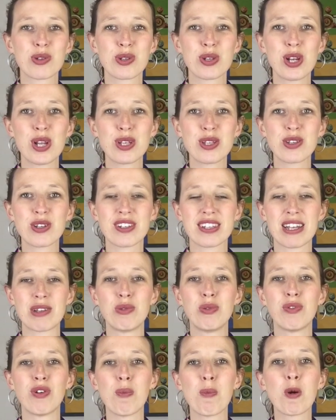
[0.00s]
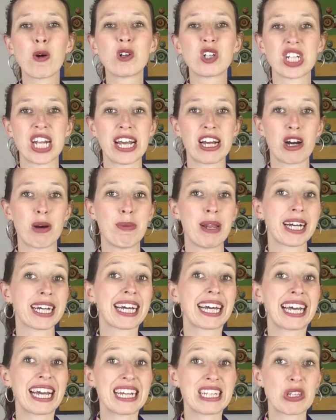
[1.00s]
on se lance dans un nouveau projet comme la
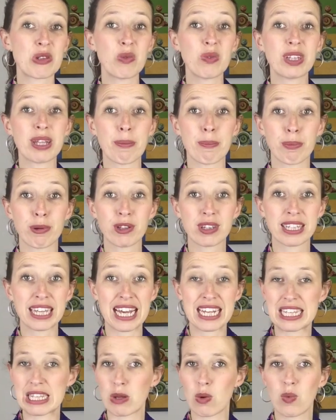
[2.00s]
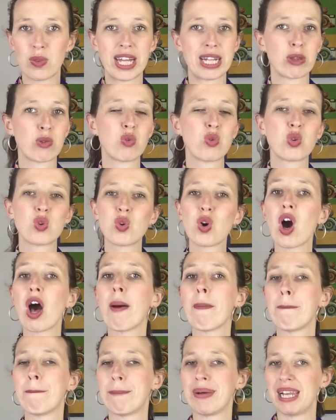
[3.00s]
création d'un podcast, on a toujours
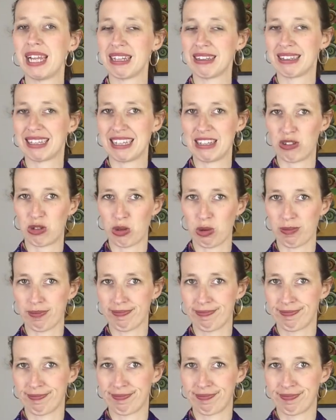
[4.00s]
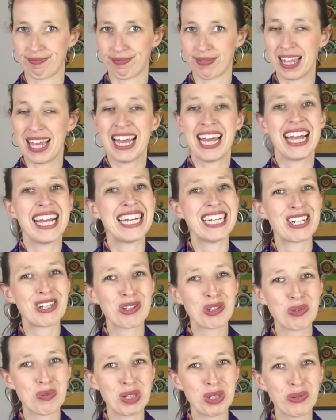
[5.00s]
plein de questions. Et
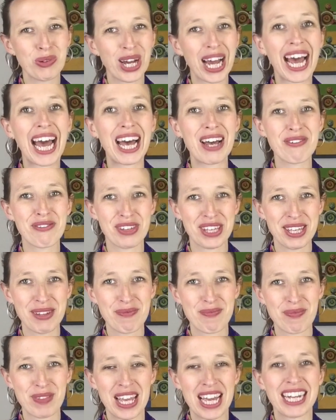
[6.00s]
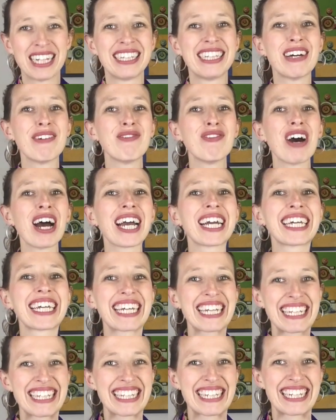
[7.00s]
je suis donc ravie d'avoir
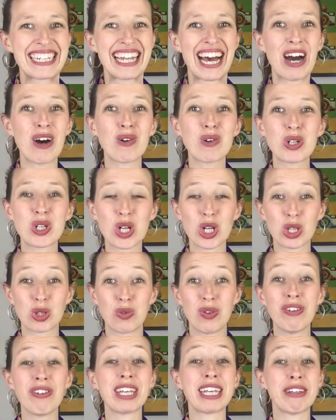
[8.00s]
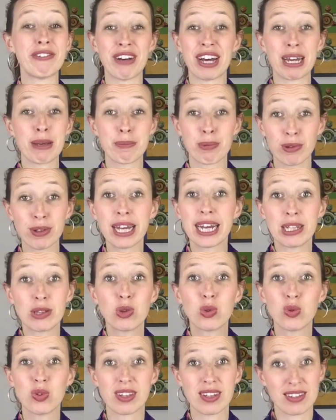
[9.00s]
Christina aujourd'hui qui va répondre à
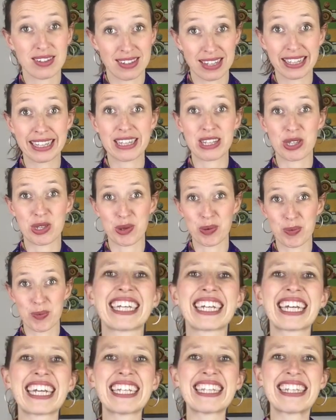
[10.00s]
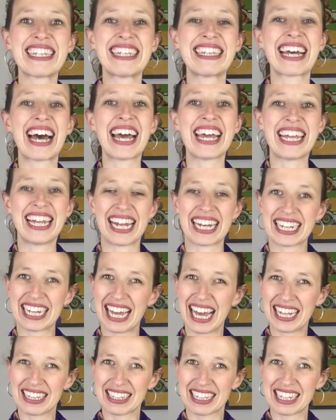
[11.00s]
toutes ces questions. Christina est la
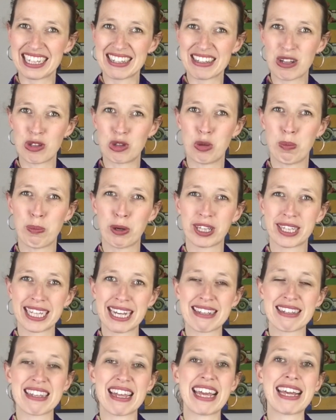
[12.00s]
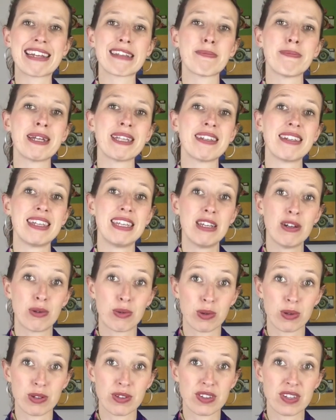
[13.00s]
créatrice du podcast Expat
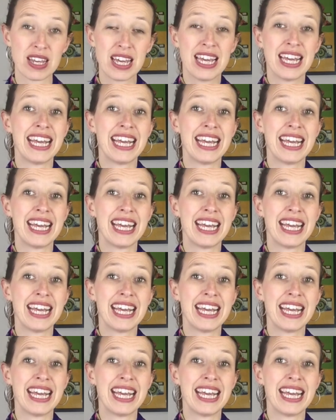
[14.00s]
Heroes